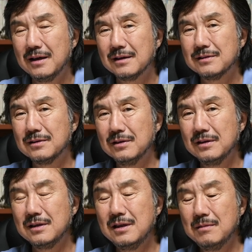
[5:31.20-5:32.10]
그래서
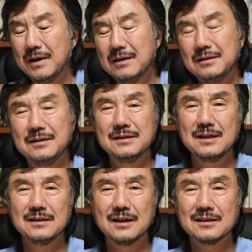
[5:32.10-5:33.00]
일반인들이
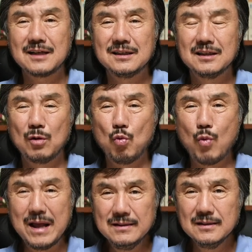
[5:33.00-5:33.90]
생각하는 사진과는
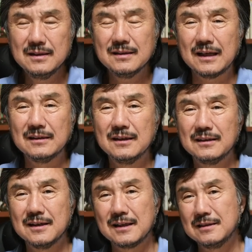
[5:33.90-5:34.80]
완전히 다른
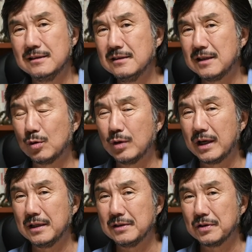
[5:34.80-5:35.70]
형태의 사진을
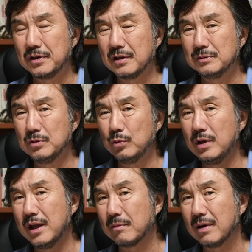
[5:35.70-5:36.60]
제공하게 되죠. 여러분
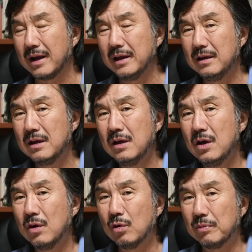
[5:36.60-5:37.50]
윌리엄 클라인,
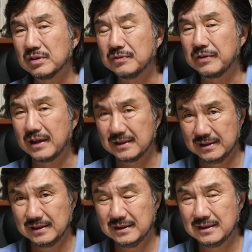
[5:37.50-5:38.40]
로버트 프랭크
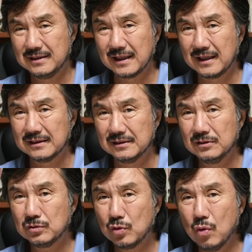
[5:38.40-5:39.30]
이런
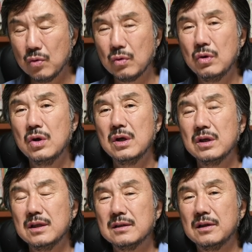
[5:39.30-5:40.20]
작가들은 꼭
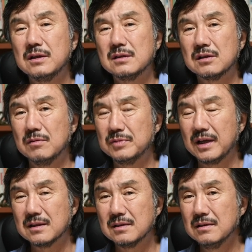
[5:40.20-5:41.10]
인터넷을
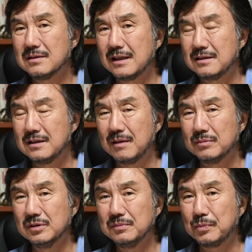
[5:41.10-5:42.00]
검색해서 사진을
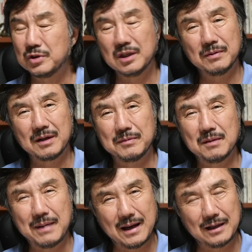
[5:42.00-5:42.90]
한번 보시기
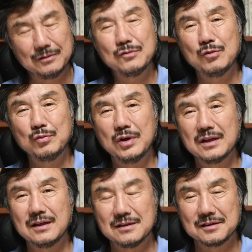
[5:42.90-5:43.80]
바랍니다. 많은 공부가
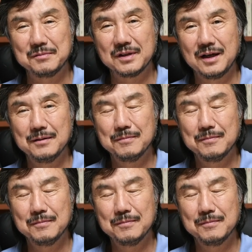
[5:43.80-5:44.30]
되실 겁니다.